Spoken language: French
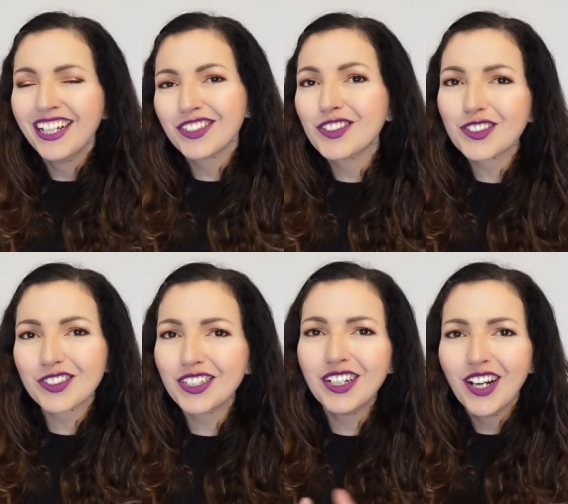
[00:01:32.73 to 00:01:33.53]
Donc
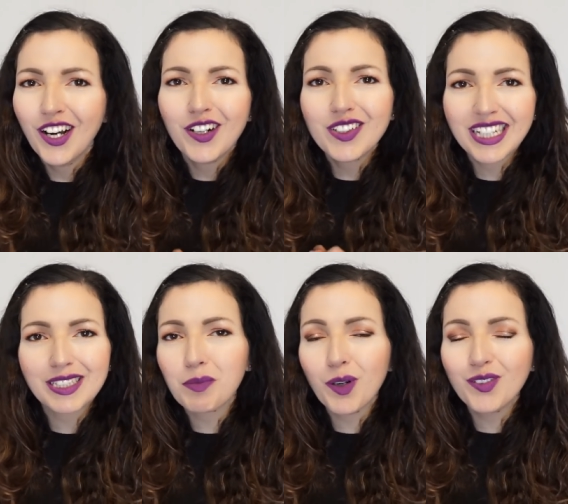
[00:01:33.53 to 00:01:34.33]
euh,
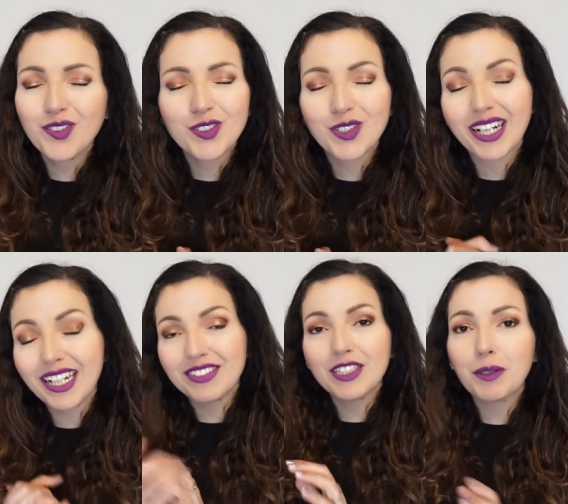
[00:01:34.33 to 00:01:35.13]
honnêtement, vous aurez la
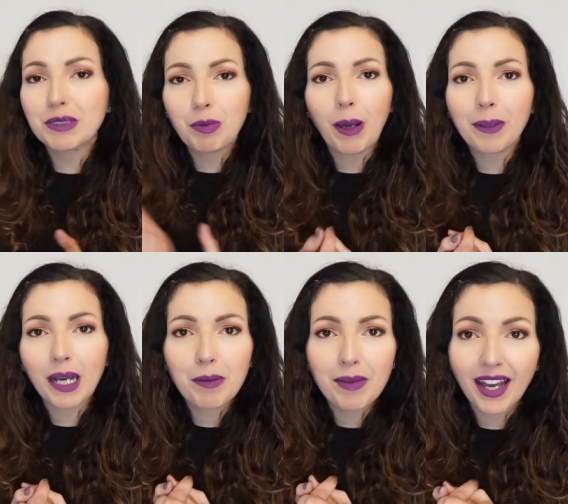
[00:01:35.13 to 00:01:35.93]
vidéo un petit peu après,
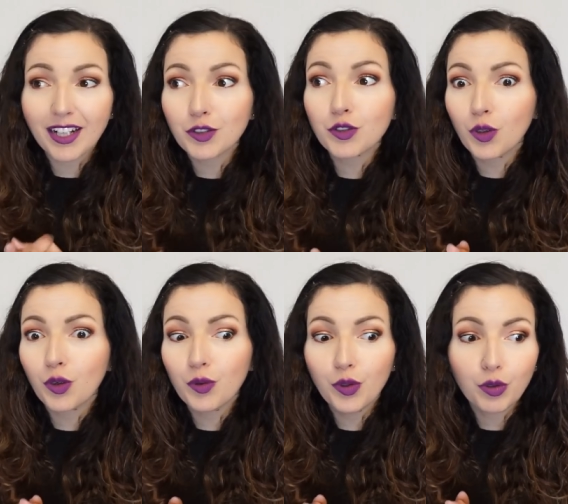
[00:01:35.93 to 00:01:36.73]
mais mes réactions
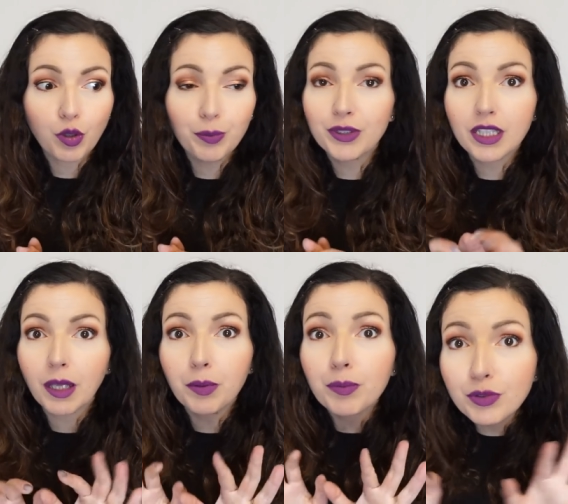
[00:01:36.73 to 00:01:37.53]
seront encore peut-être un
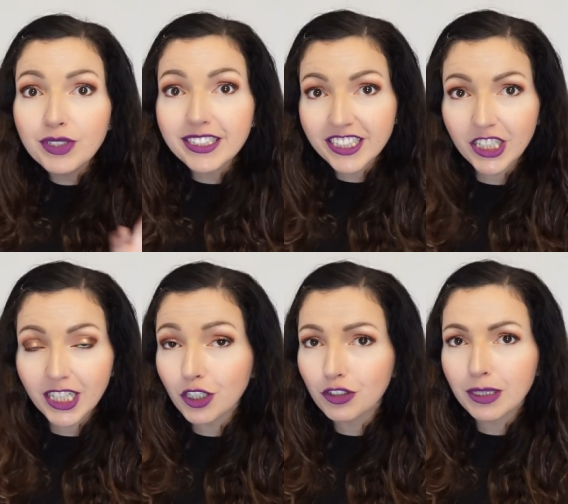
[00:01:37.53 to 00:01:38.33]
peu plus
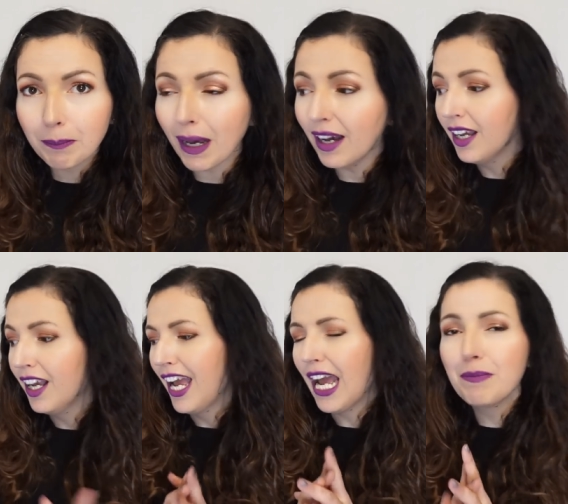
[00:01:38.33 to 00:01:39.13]
exagérées, je ne sais pas.
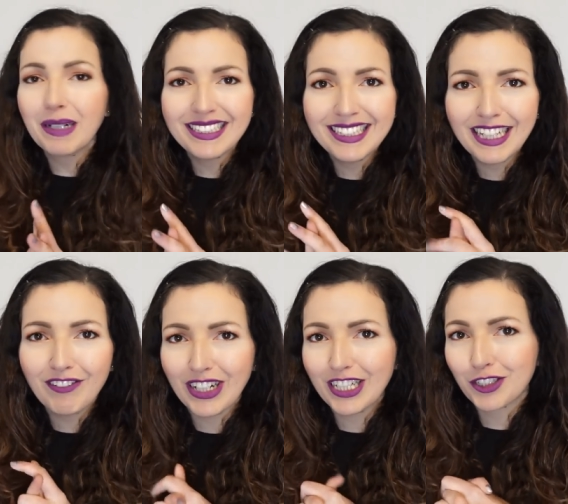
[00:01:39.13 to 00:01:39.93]
Elle m'a dit qu'il
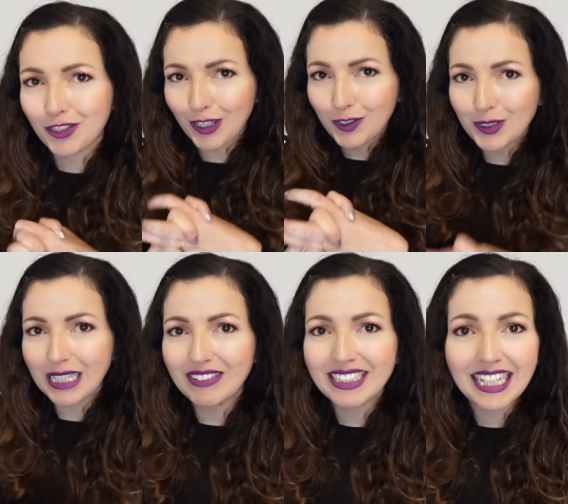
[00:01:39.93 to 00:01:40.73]
fallait que je sois douce
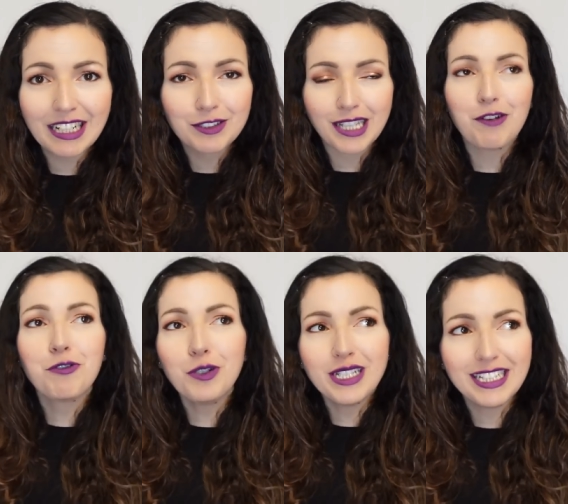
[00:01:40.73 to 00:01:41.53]
avec elle au cas
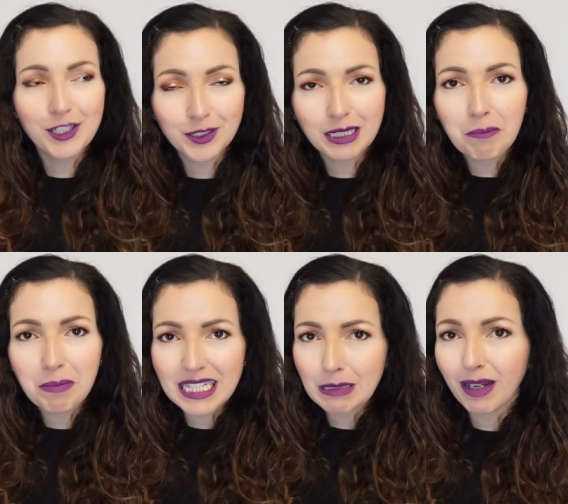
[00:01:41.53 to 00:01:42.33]
où il y a des choses qui me
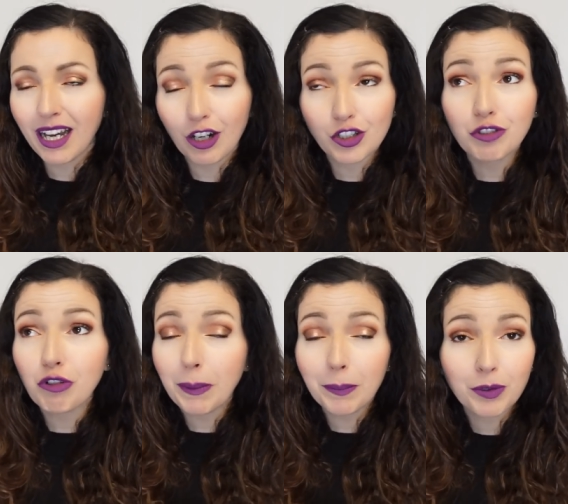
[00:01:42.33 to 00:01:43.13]
plaisent pas. Alors je ne
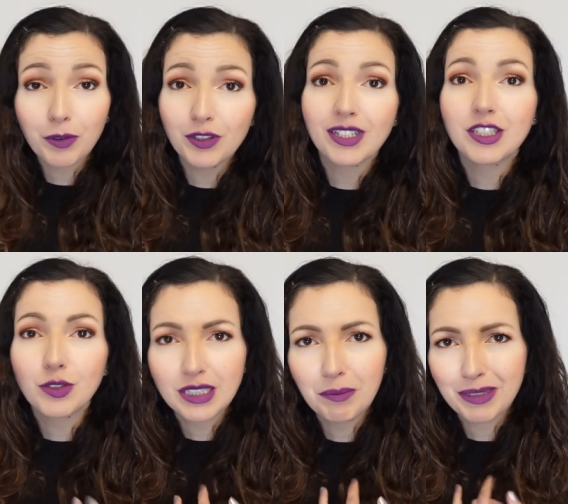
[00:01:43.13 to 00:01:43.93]
vois pas pourquoi il y aurait des
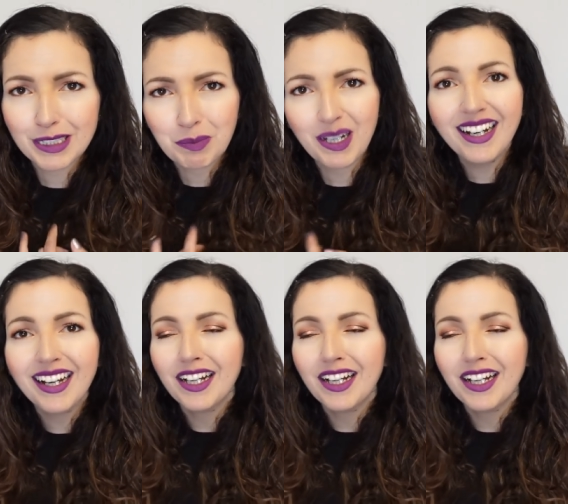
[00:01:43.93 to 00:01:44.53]
choses qui me plaisent pas.